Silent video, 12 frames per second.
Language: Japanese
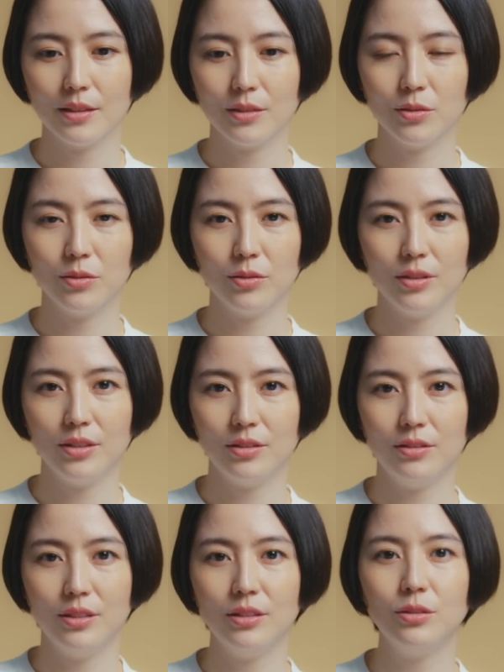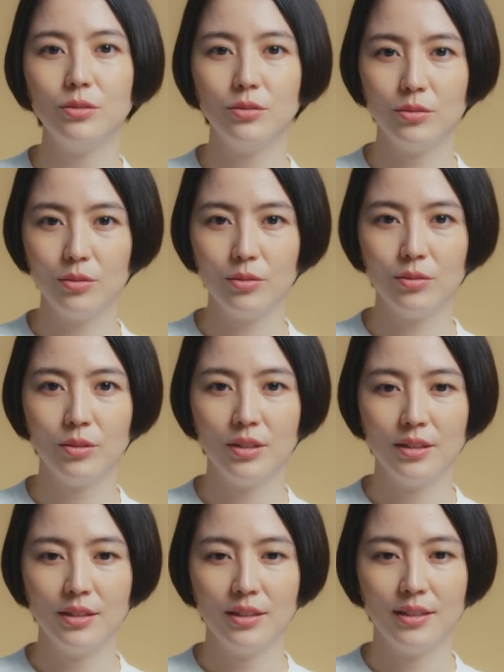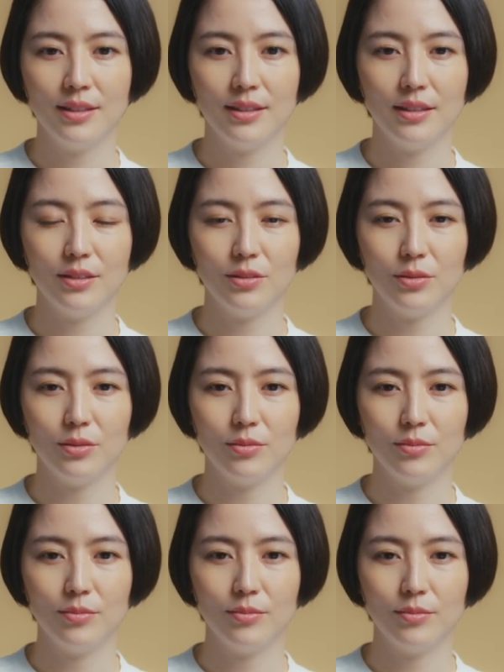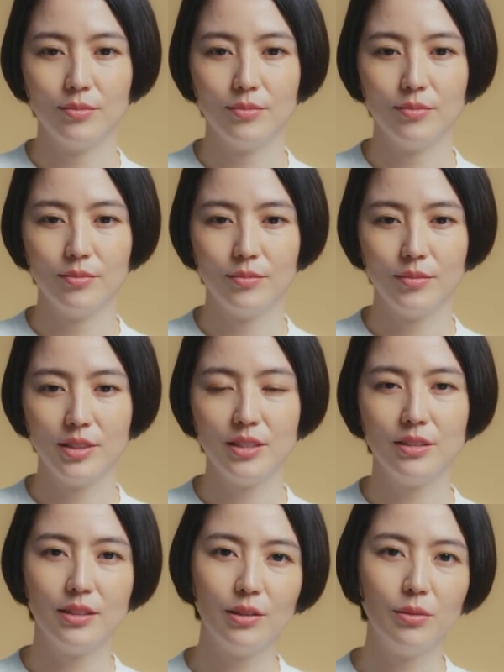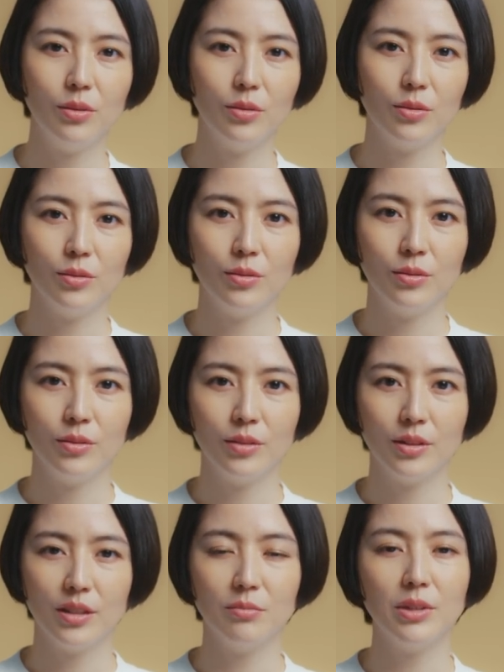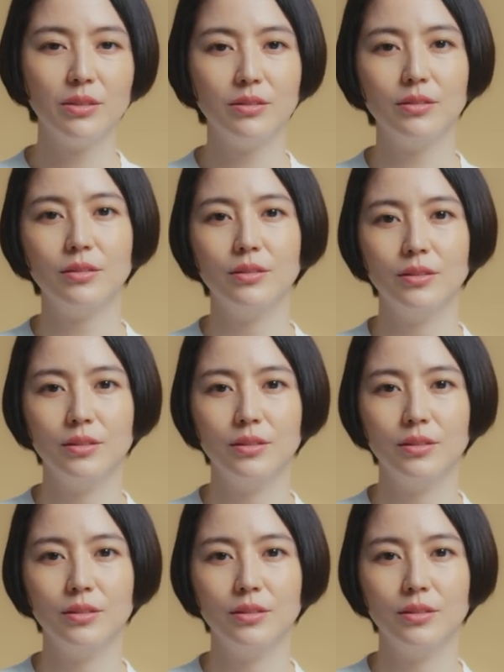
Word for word: その一瞬一瞬の、あの、人生を決める